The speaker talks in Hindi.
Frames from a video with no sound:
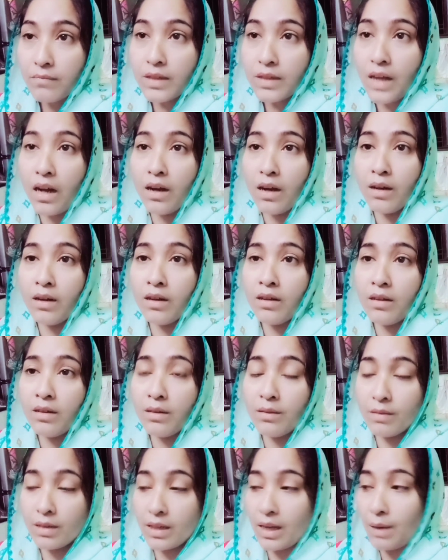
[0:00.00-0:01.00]

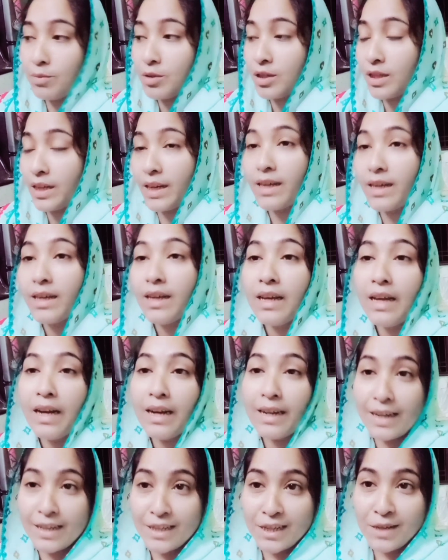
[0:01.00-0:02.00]
आ, क्या बोलते हैं
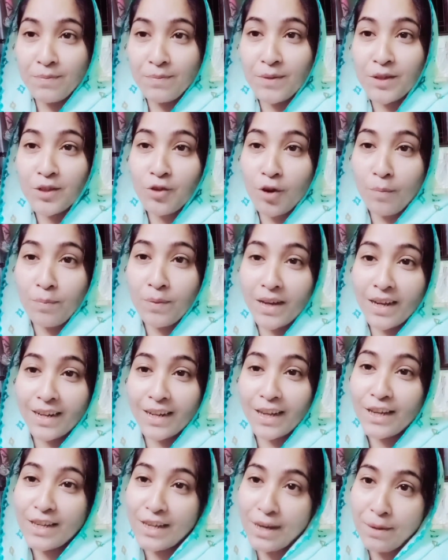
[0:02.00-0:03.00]
रेसिपीज कॉपी
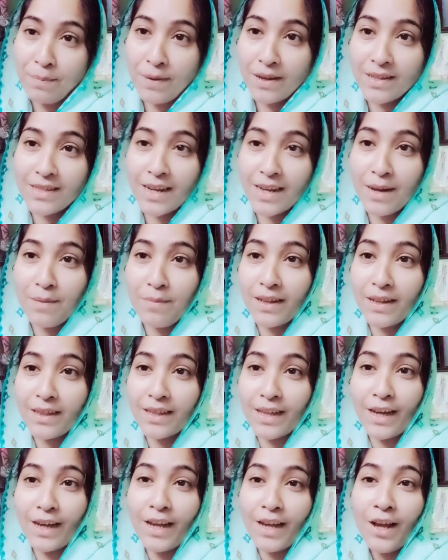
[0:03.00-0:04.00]
करके ये पैसे
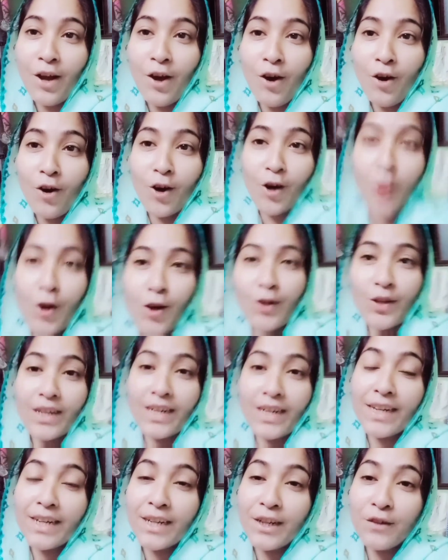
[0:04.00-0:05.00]
कमाते हैं और
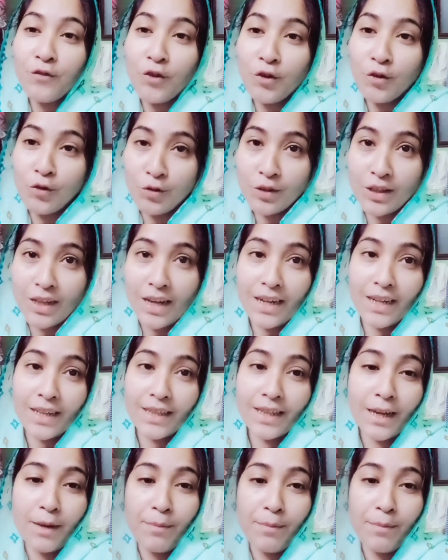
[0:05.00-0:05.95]
क्रेडिट वो खुद का लेते हैं कि